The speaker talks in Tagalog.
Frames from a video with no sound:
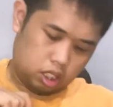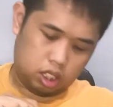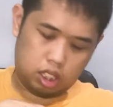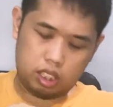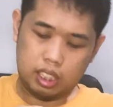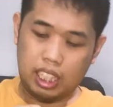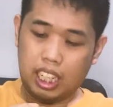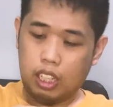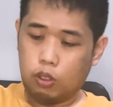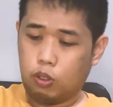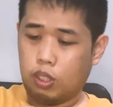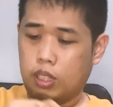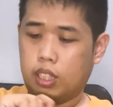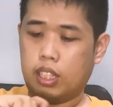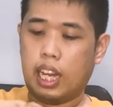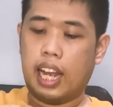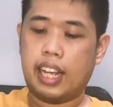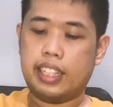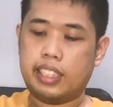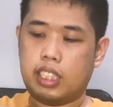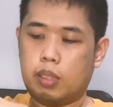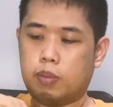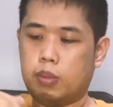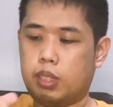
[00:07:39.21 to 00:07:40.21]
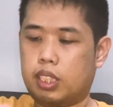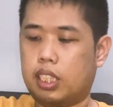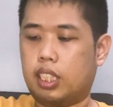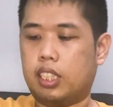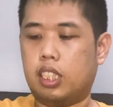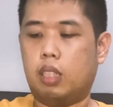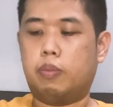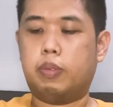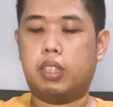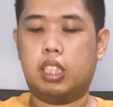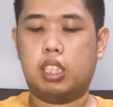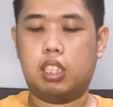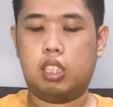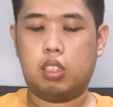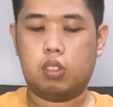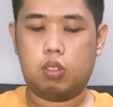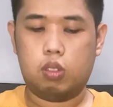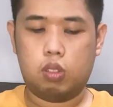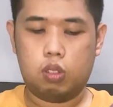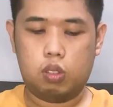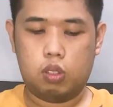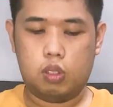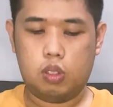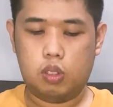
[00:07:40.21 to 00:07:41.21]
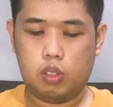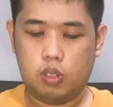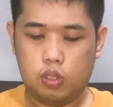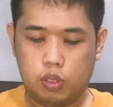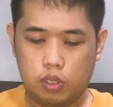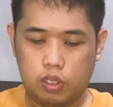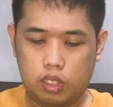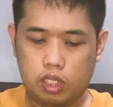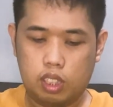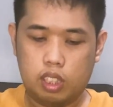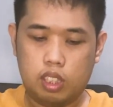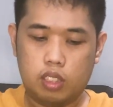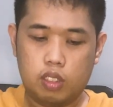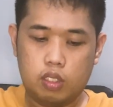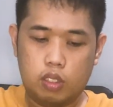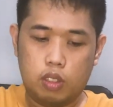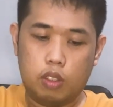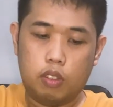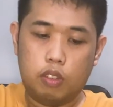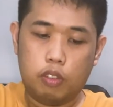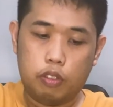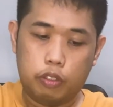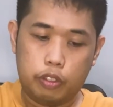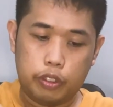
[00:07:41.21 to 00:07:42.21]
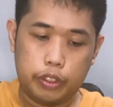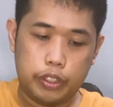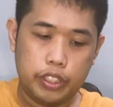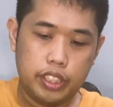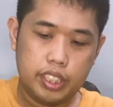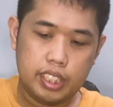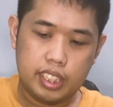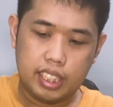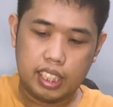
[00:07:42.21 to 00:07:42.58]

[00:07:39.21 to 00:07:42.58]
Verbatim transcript: Dalawang items lang naman ito. First